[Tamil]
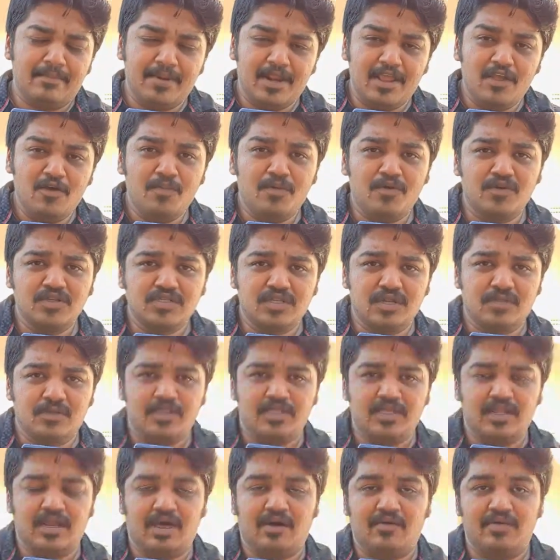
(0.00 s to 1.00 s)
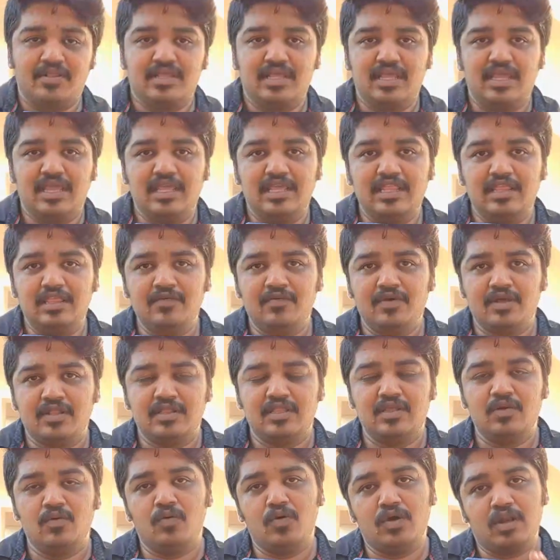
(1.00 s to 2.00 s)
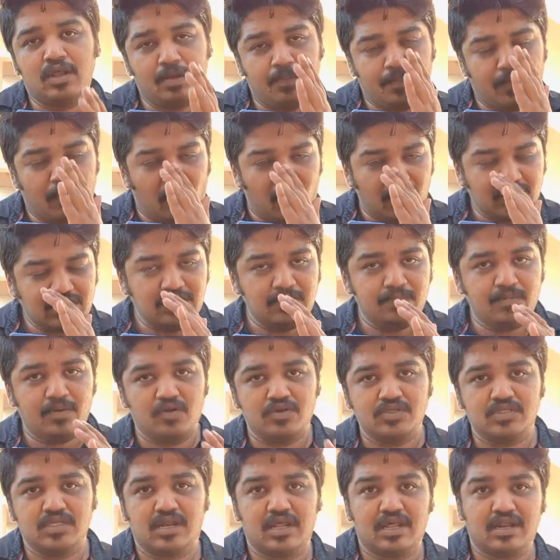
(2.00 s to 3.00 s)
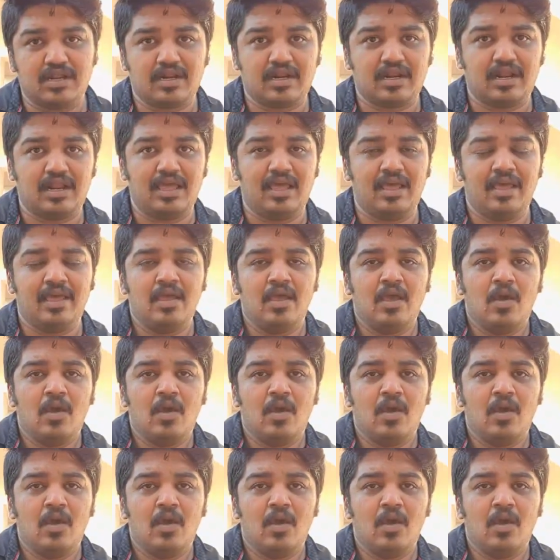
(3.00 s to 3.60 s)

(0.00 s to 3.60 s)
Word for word: பிரேவ் ப்ரௌசரில் பார்த்திங்கன்னா வந்து இது வந்து ஒரு ப்ராக்ஸி ப்ரௌசராக இருக்கிறனால